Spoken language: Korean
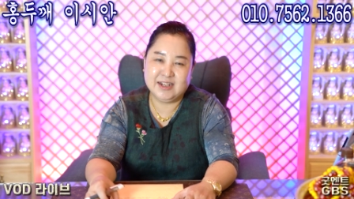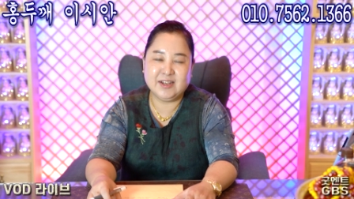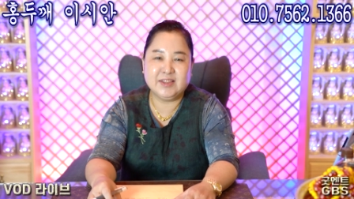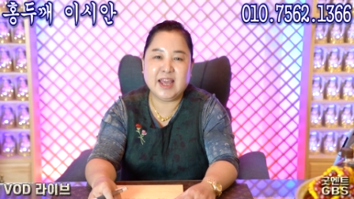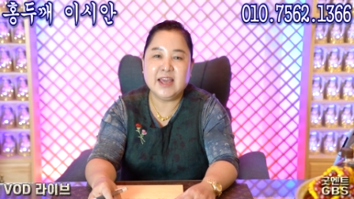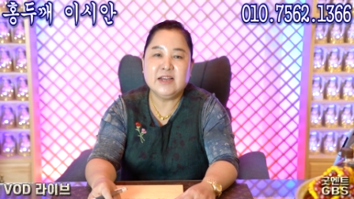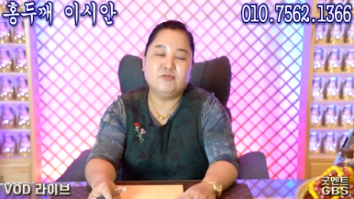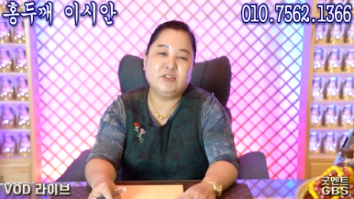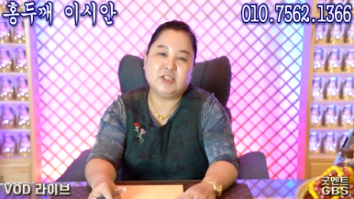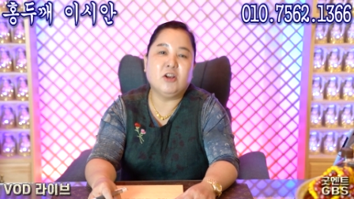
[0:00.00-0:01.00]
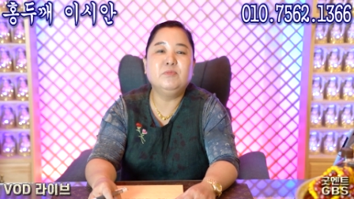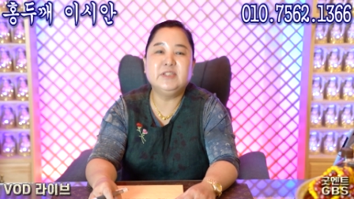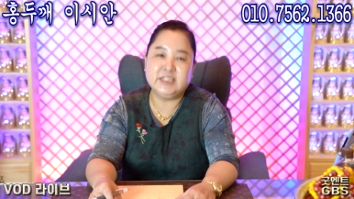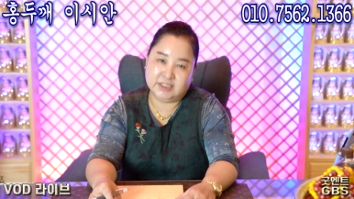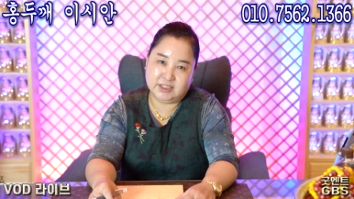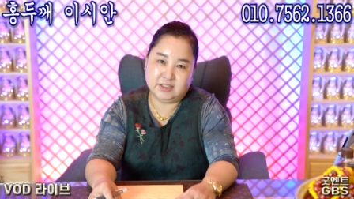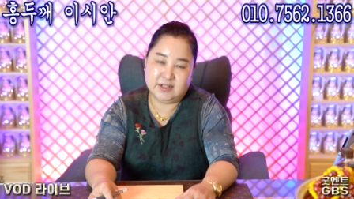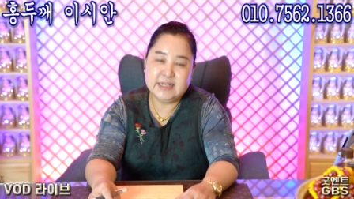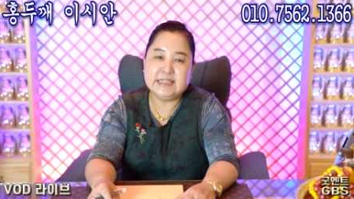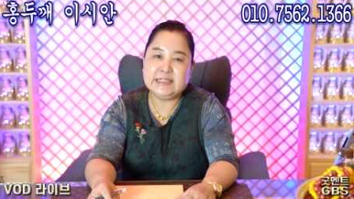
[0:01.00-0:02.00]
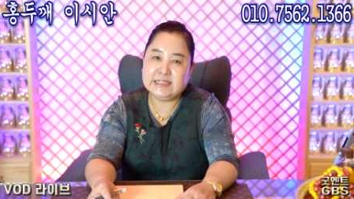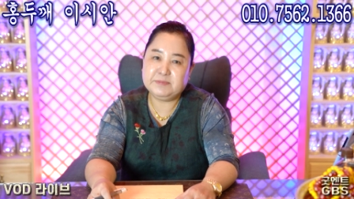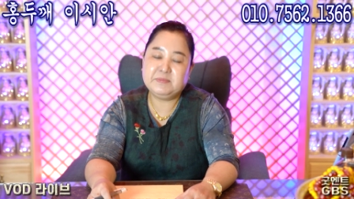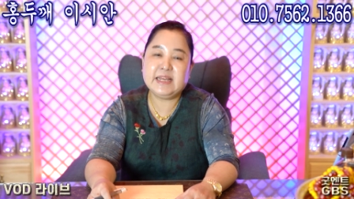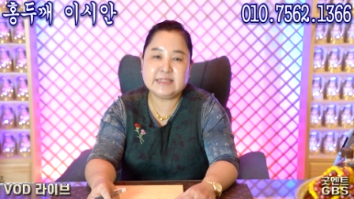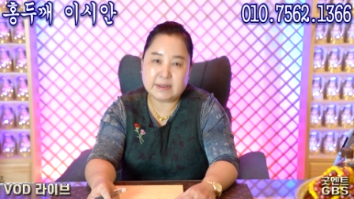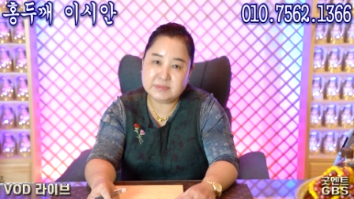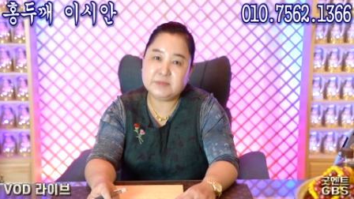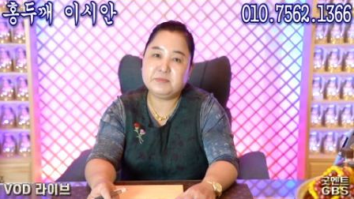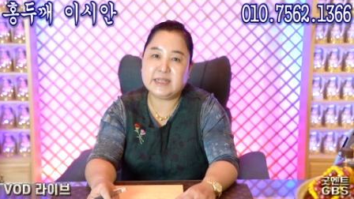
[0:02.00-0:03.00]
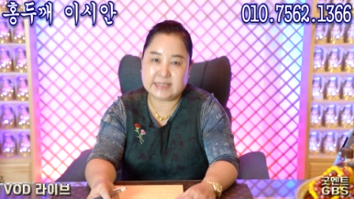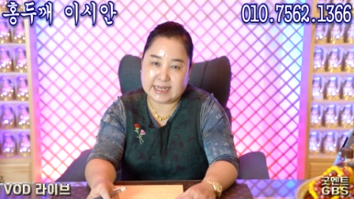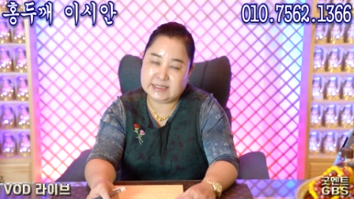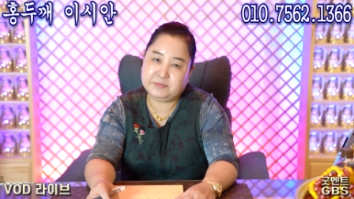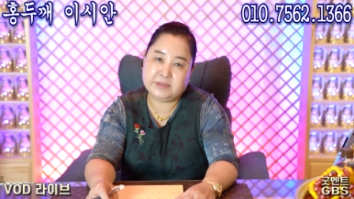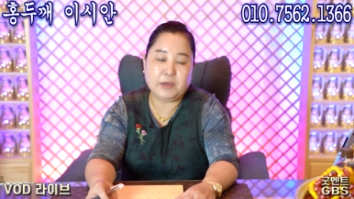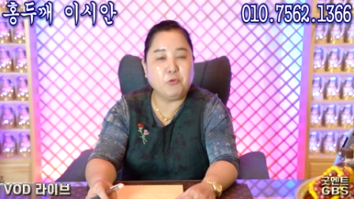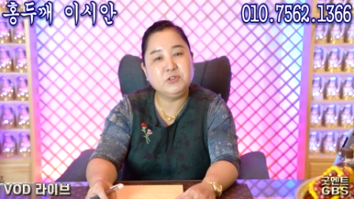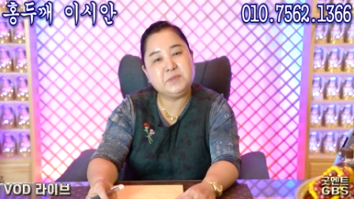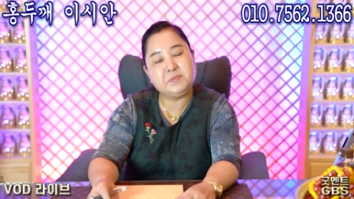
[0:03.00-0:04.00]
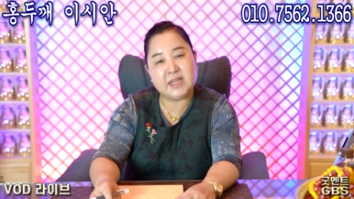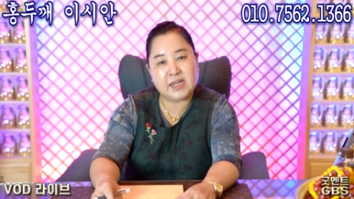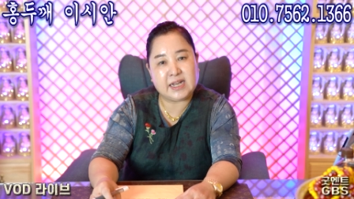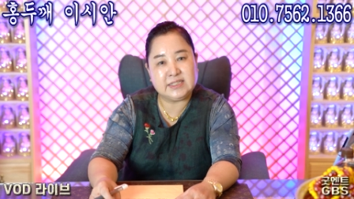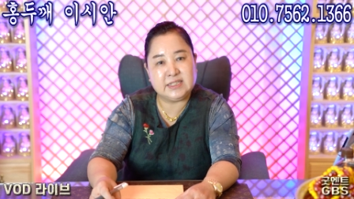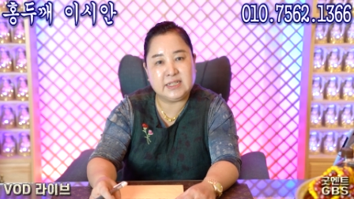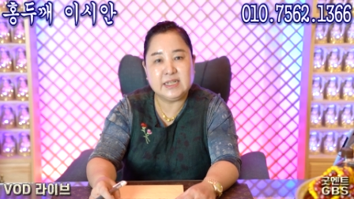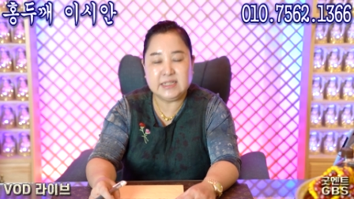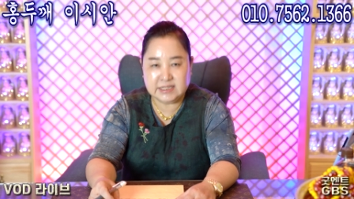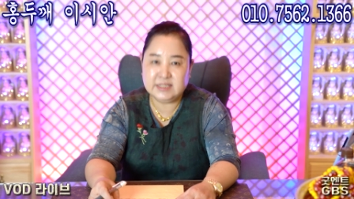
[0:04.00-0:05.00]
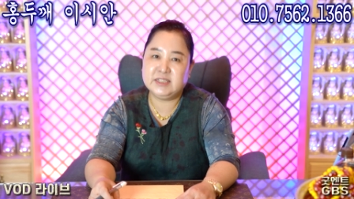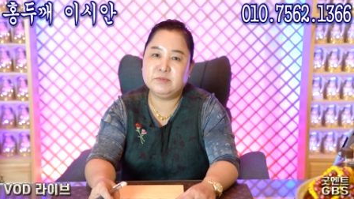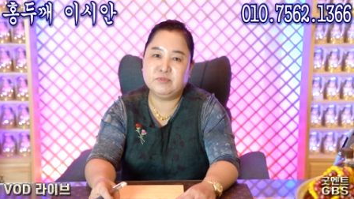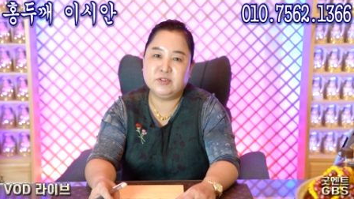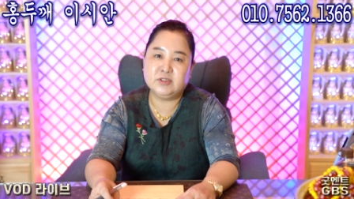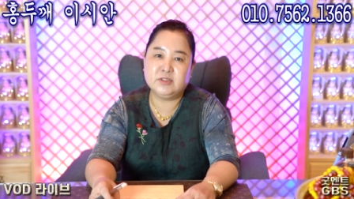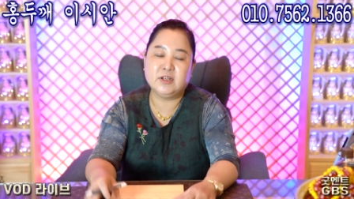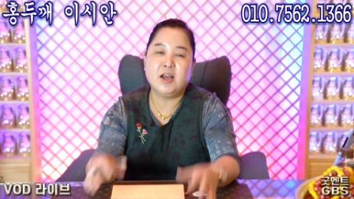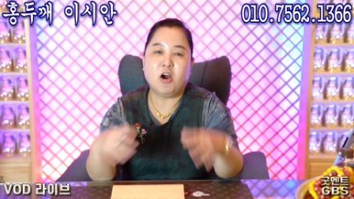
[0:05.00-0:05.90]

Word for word: 그런데 우리 젊은 층들 20대 30대 40대 50대까지 있으신 분들은